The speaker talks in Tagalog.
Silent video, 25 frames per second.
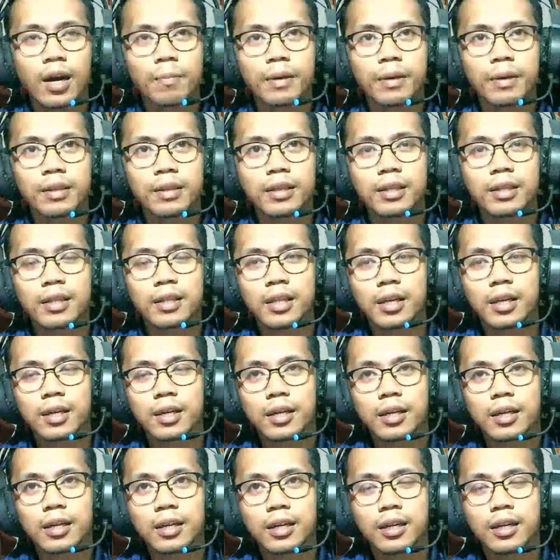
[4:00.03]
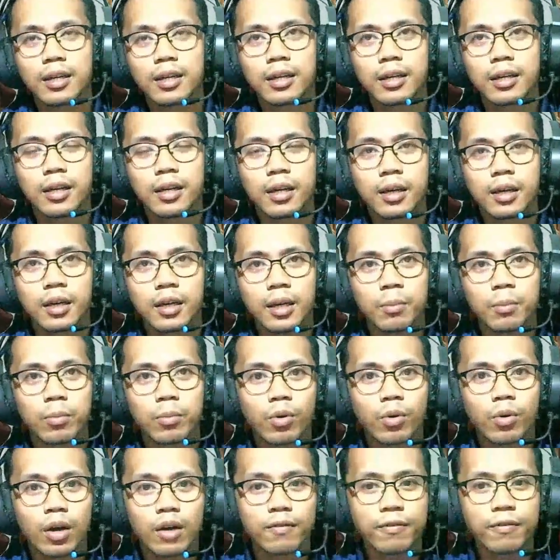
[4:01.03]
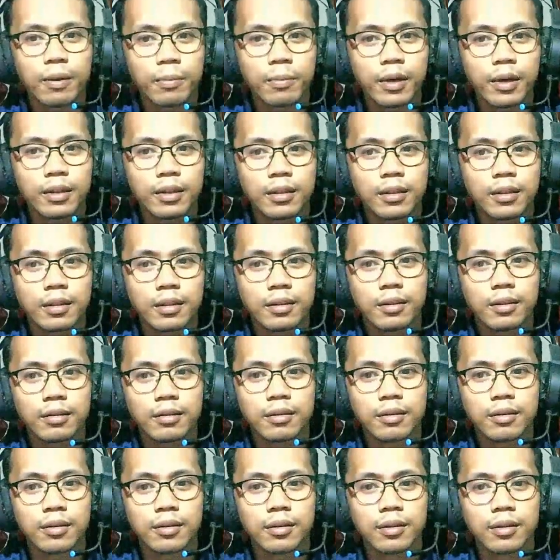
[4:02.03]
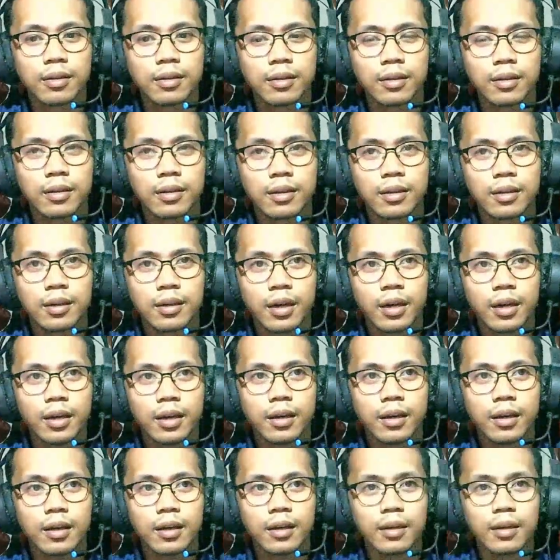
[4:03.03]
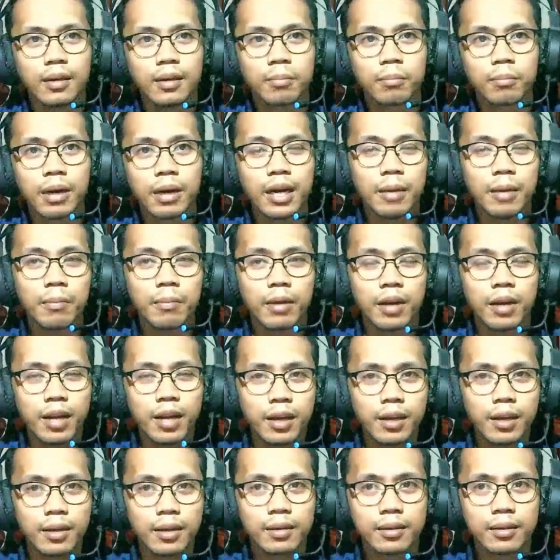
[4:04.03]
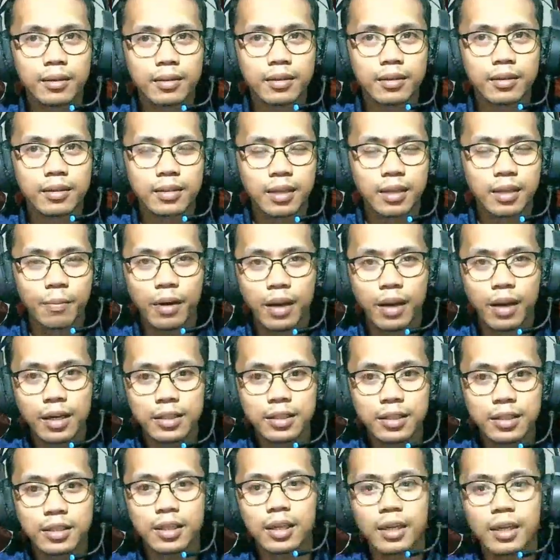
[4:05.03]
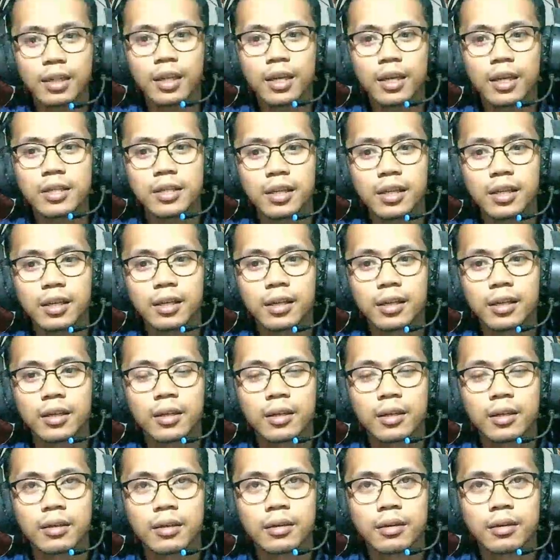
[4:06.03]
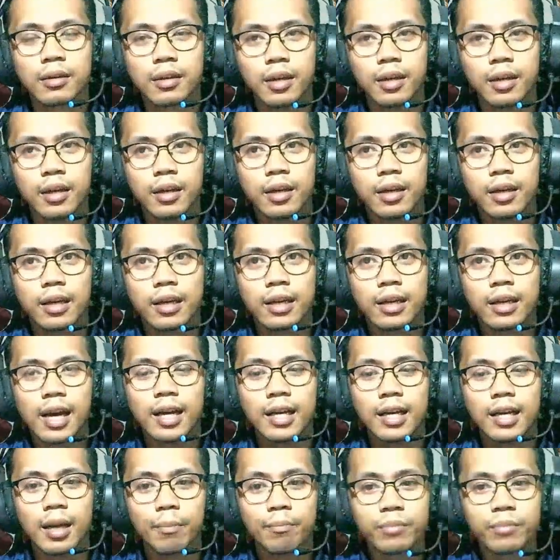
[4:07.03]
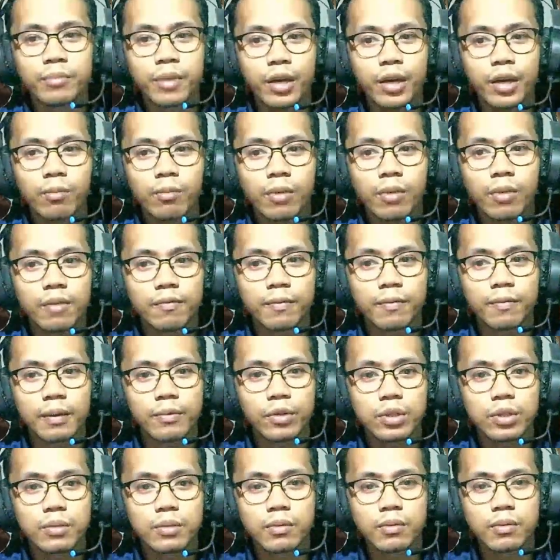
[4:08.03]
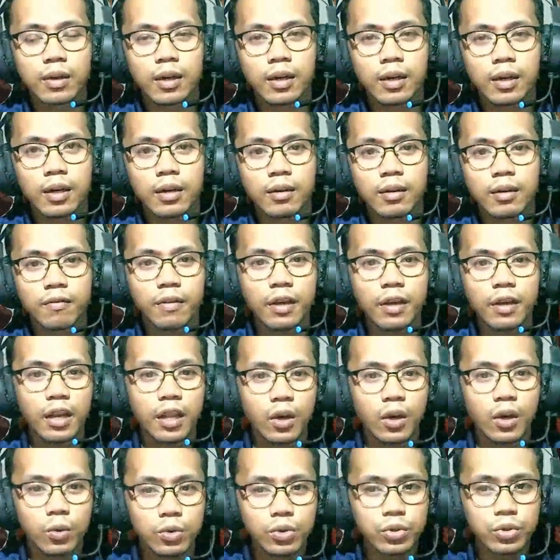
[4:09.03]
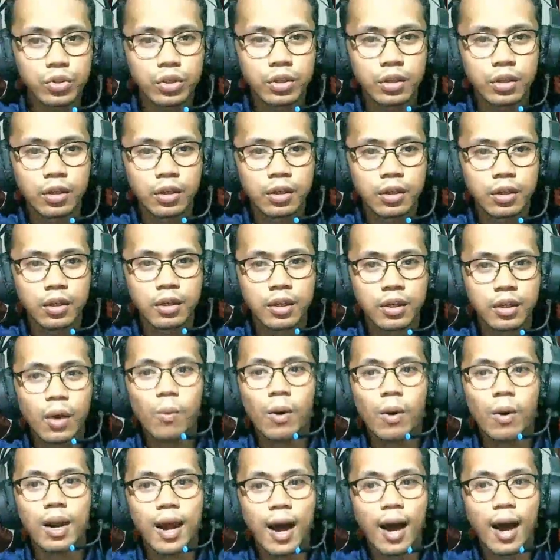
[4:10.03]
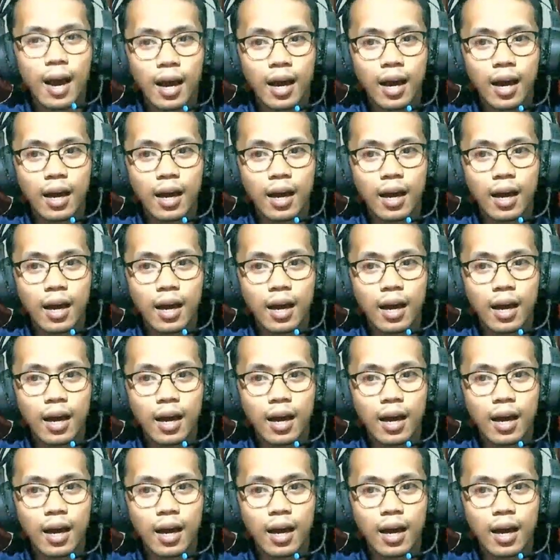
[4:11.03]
kapatid ng uh, Hebrew alphabet ay mali-mali. Sabi nga ni Sister Desi, eh, hinanap niya yung mga previous uh, videos na wala.